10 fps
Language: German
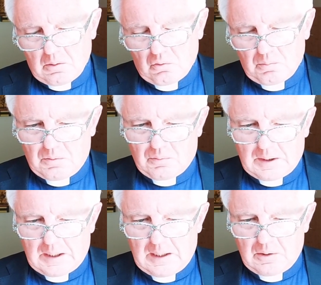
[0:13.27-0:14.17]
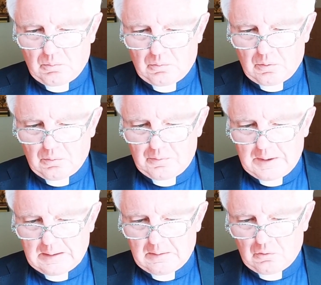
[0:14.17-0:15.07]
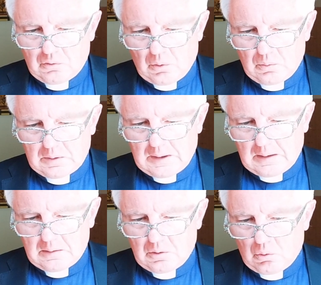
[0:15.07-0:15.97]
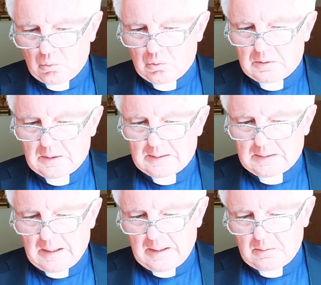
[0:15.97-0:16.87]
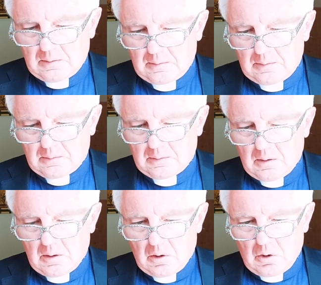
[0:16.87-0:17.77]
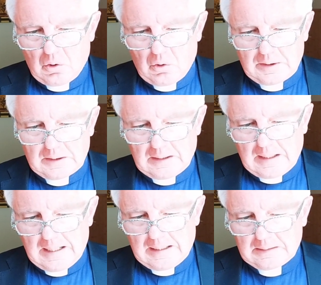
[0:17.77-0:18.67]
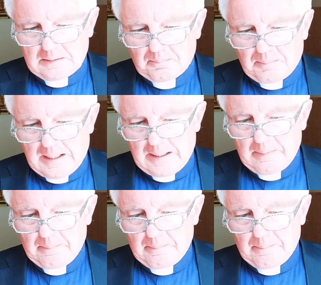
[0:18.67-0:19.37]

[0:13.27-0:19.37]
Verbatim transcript: zum Evangelium vom vierten Sonntag der Osterzeit, das ist heuer der 8. Mai.